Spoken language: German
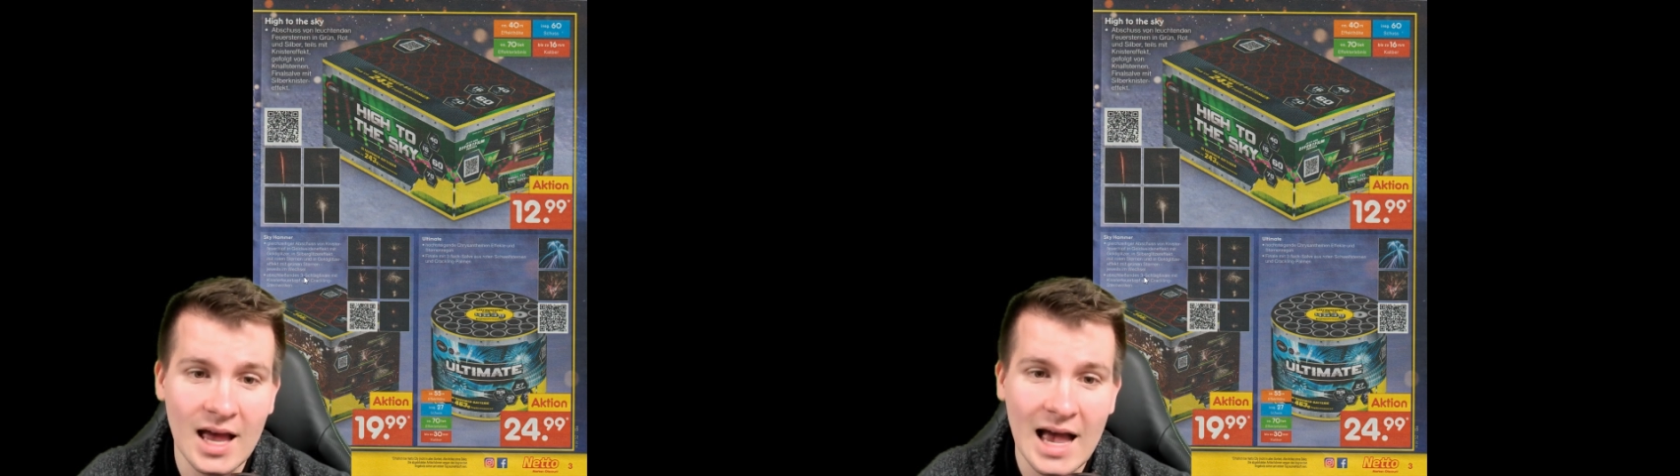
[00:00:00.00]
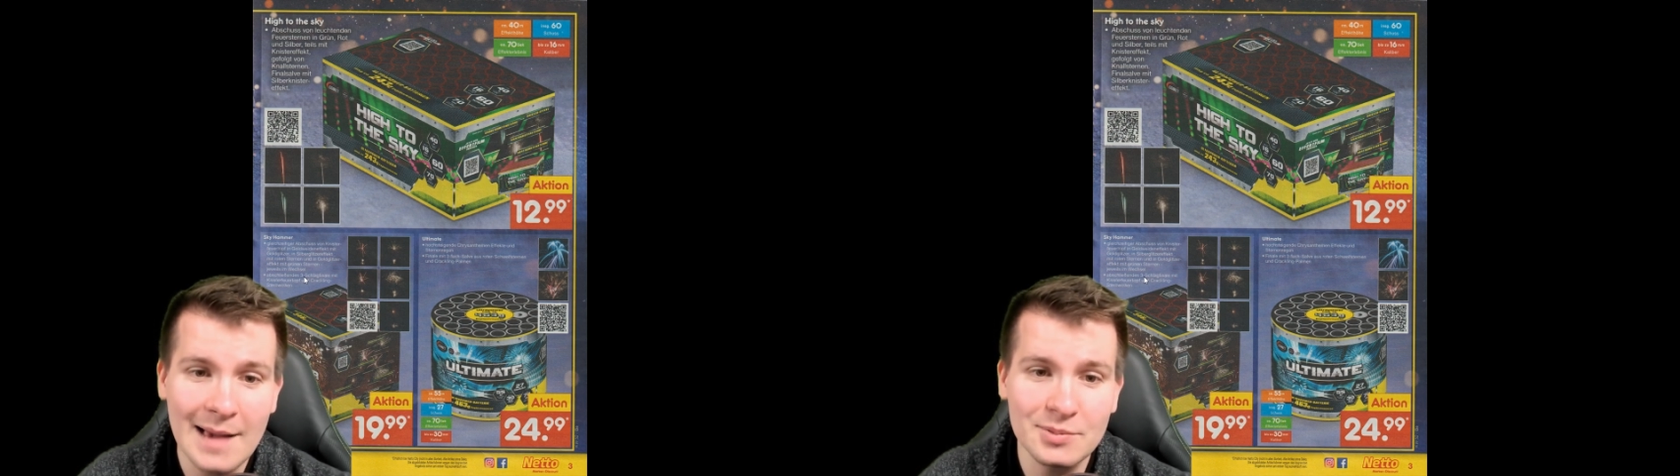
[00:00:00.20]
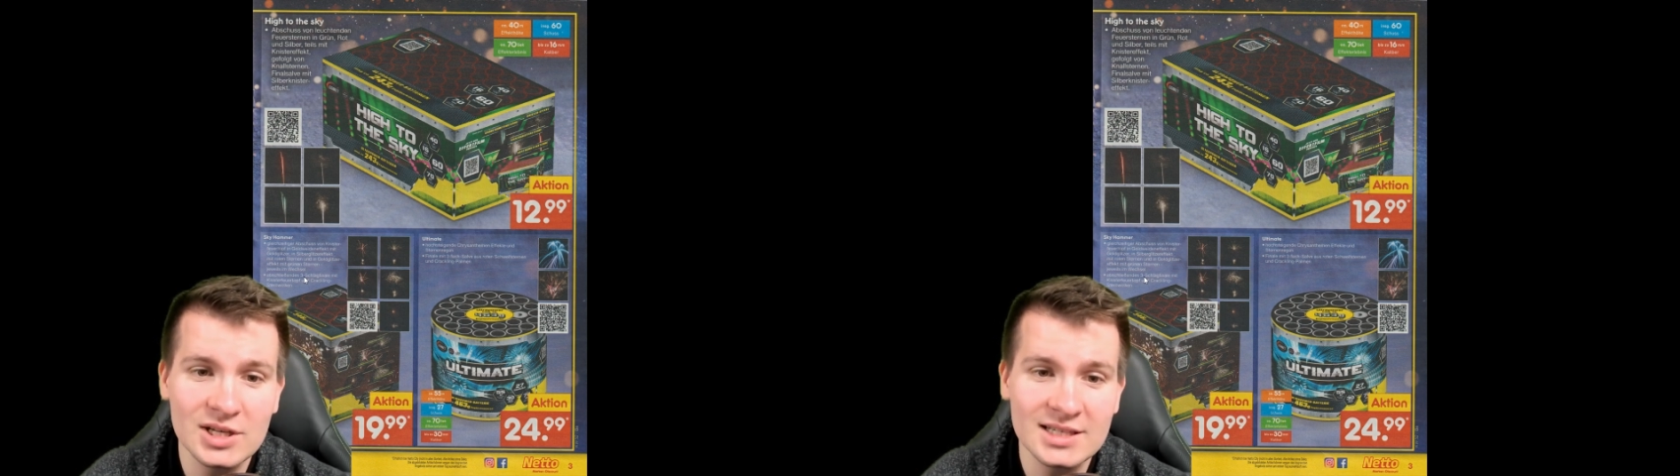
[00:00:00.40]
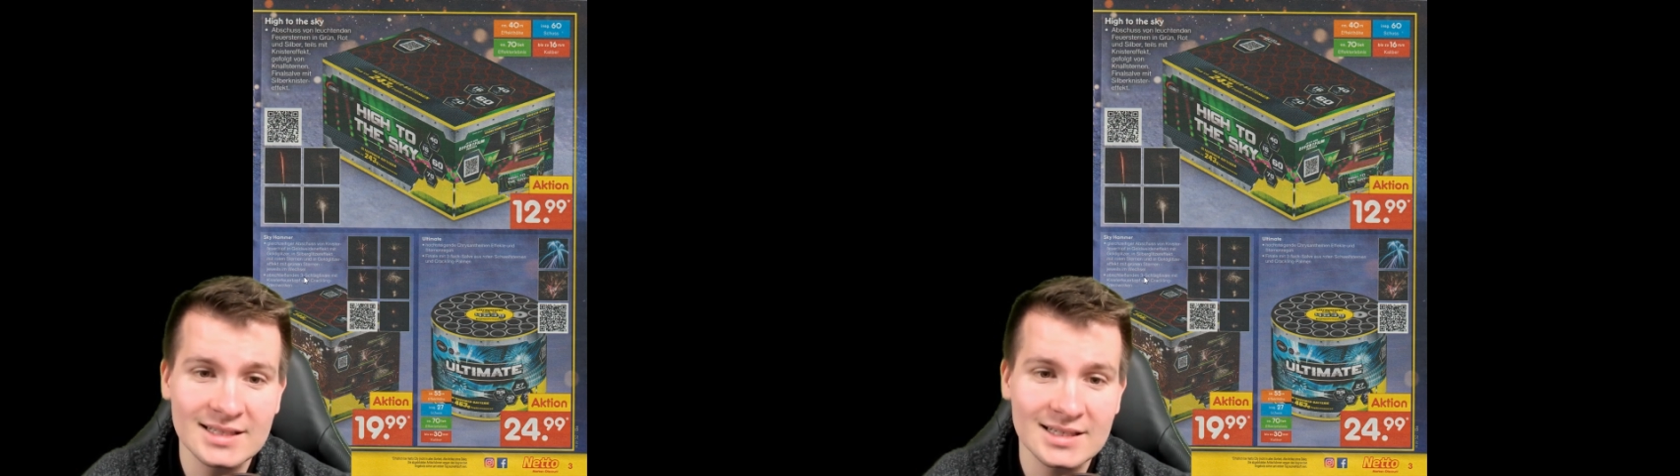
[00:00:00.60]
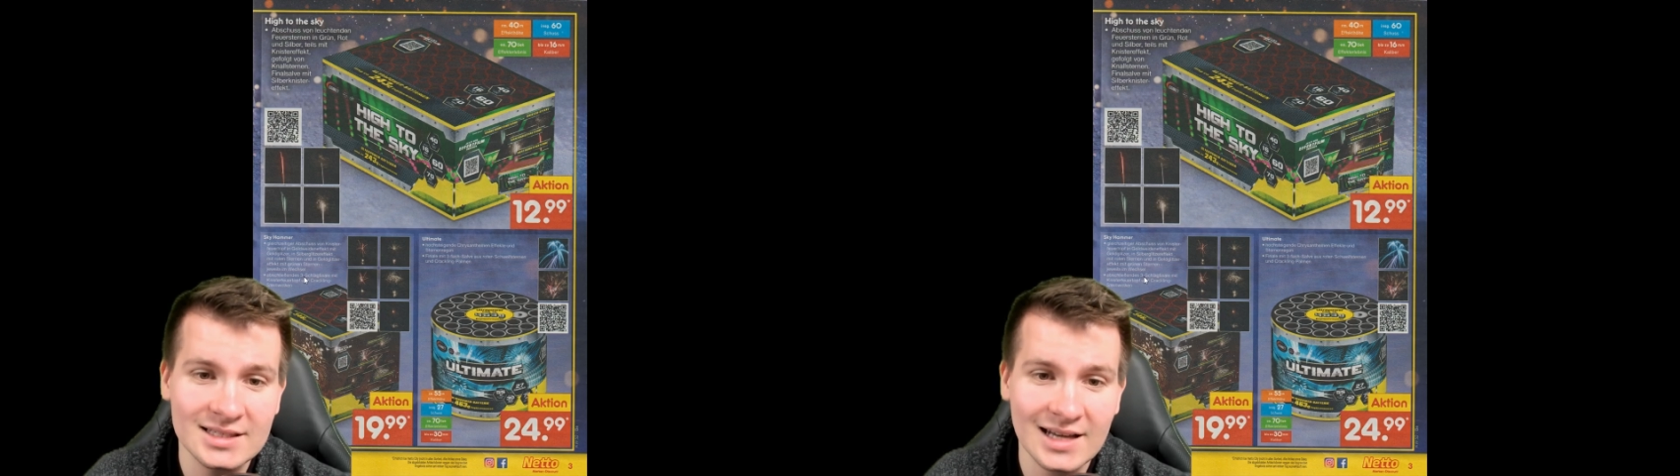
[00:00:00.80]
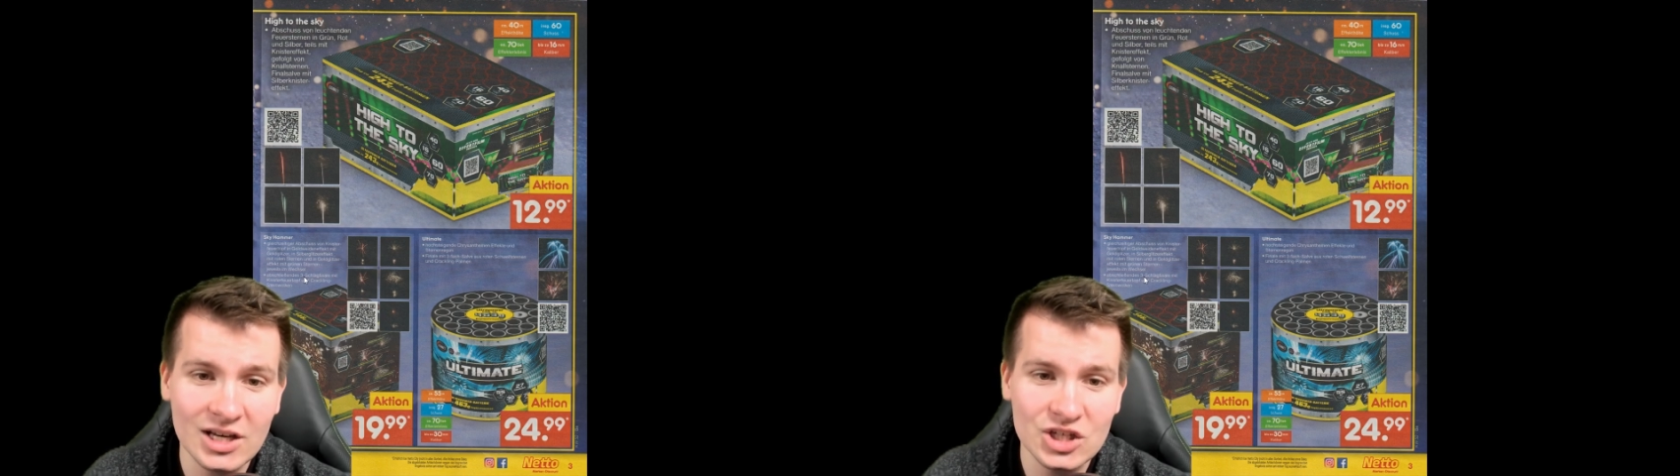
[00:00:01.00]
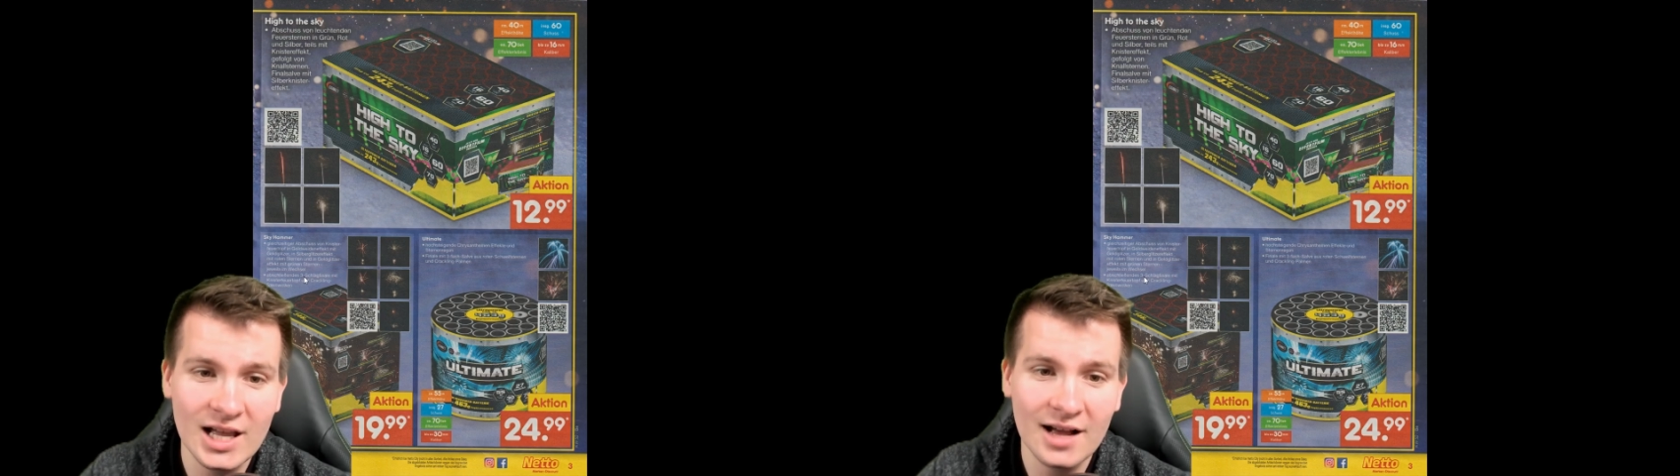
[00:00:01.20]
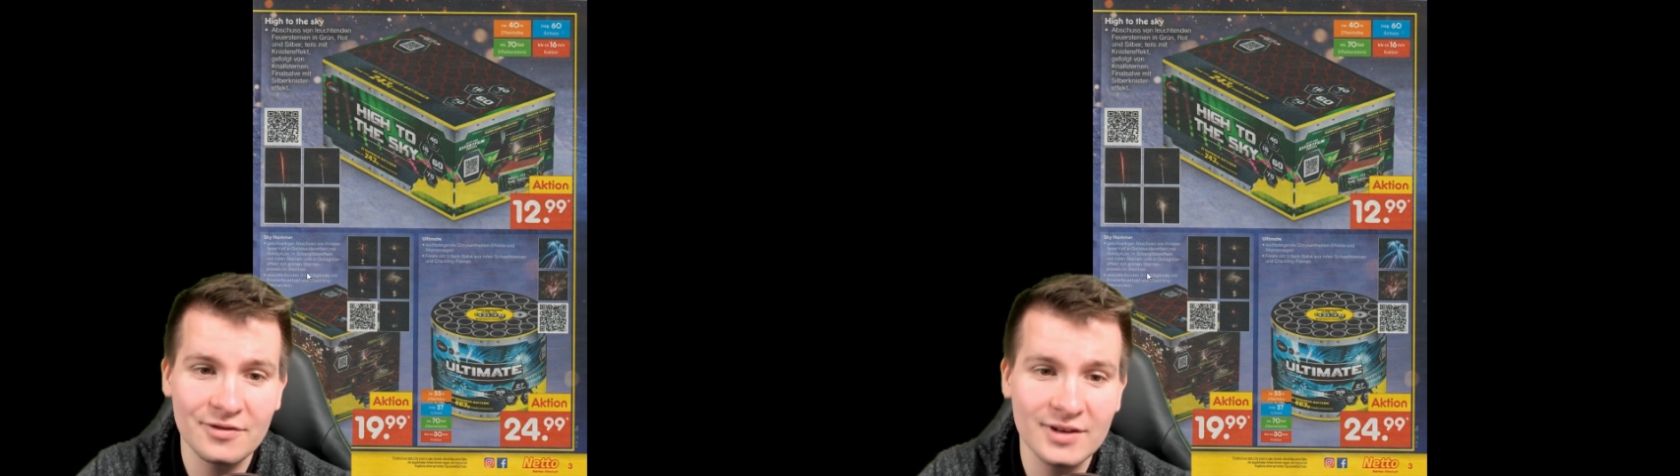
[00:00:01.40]
Abschließendes
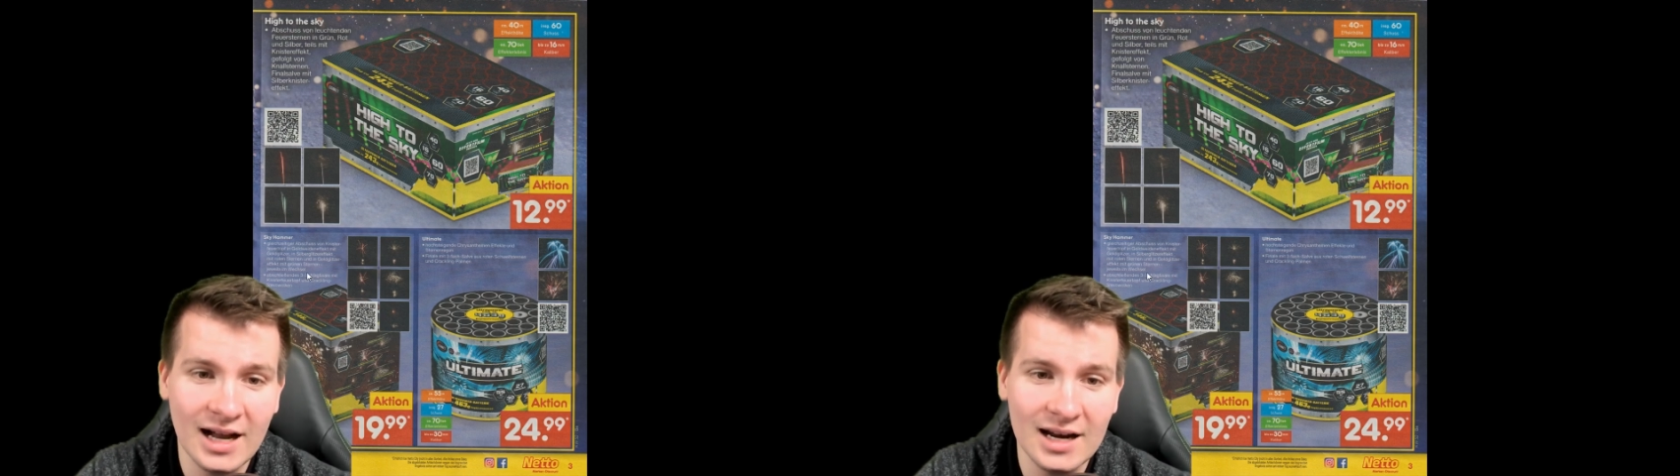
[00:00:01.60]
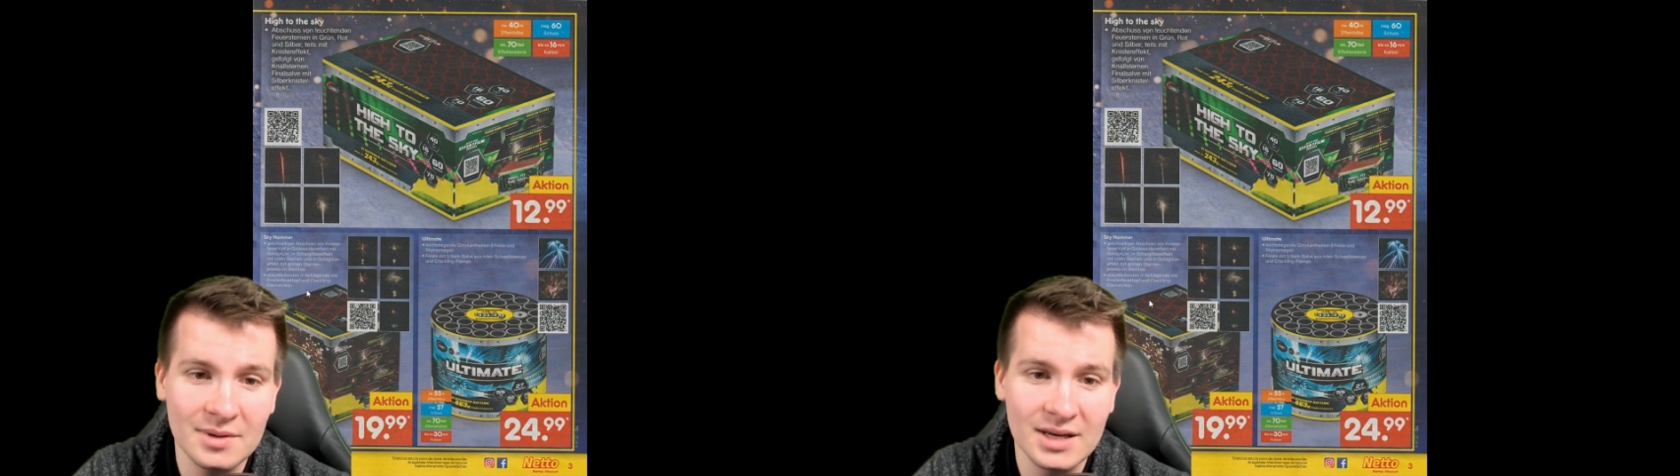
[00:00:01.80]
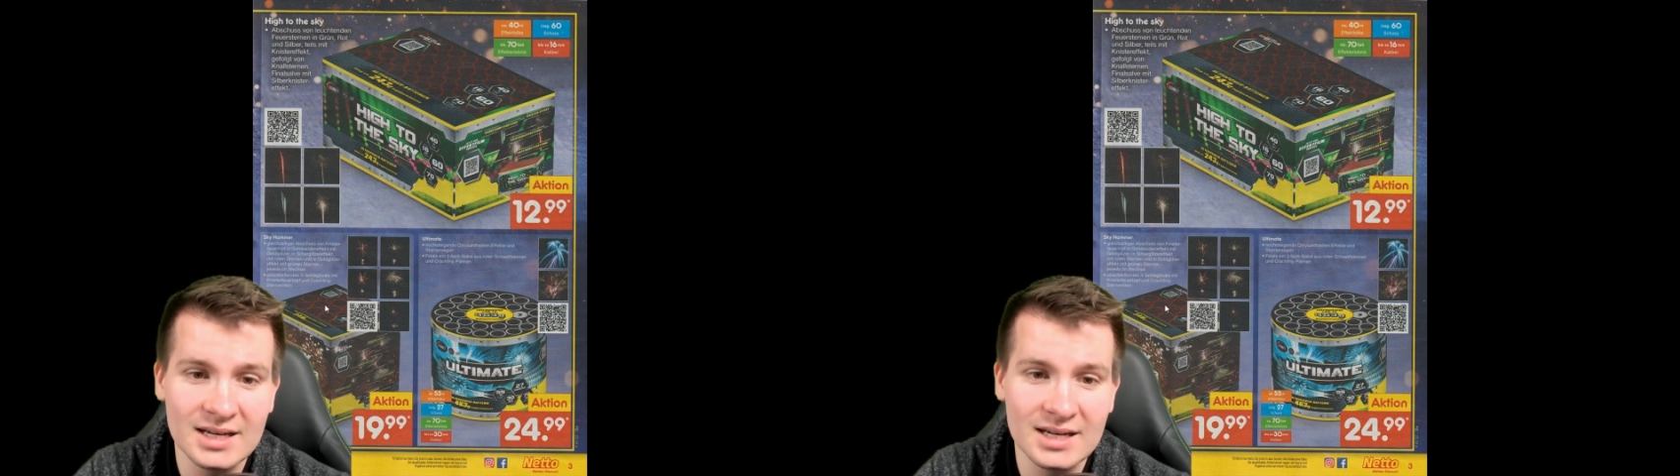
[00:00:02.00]
Dreischlagfinale mit